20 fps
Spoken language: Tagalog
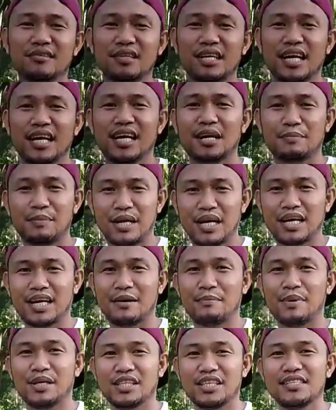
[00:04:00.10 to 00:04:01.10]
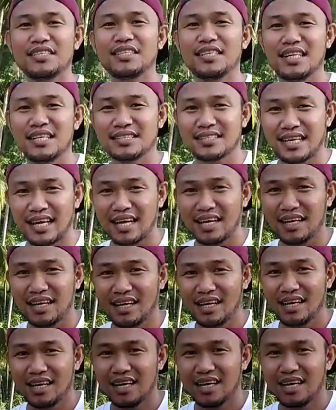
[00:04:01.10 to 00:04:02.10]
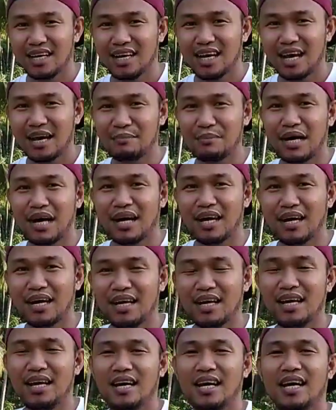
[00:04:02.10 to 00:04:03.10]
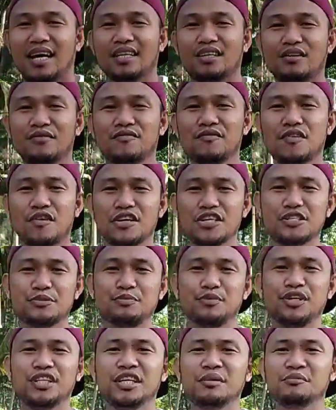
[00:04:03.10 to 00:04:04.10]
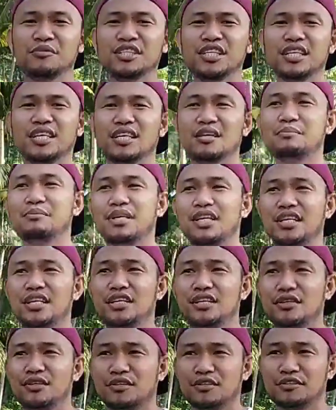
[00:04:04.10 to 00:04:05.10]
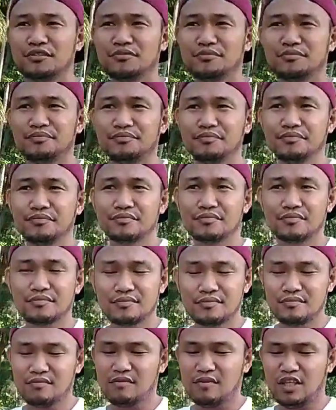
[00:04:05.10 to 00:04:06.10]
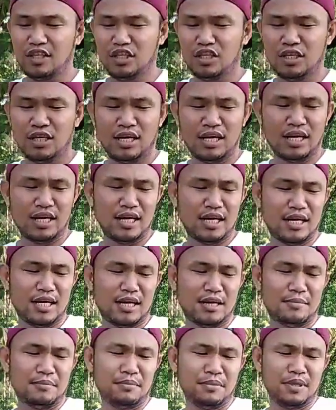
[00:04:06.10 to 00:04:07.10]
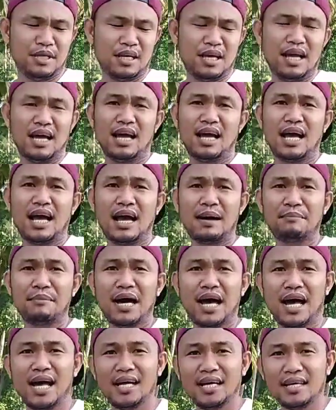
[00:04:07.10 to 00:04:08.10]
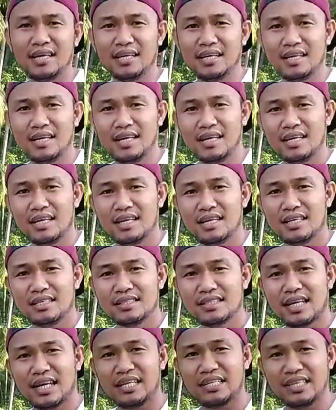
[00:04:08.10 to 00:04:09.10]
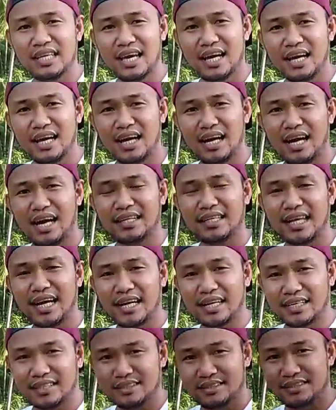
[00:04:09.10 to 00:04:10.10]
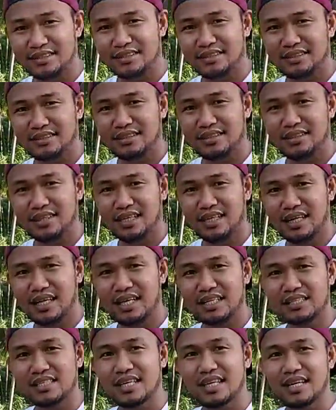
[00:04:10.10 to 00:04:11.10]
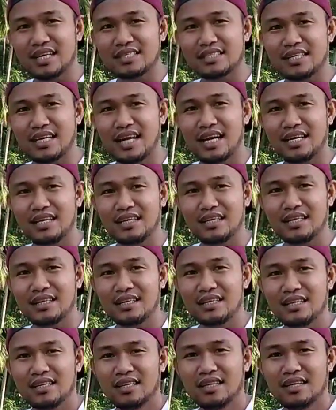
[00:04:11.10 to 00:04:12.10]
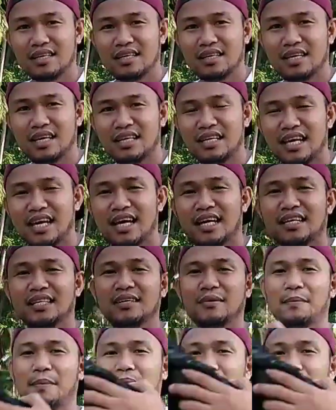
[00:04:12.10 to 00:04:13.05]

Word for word: ko lang kapag kapatid sila sa ama. At of course, pwede mo ding i-breed yung um, ama sa kanyang anak at saka sa kanyang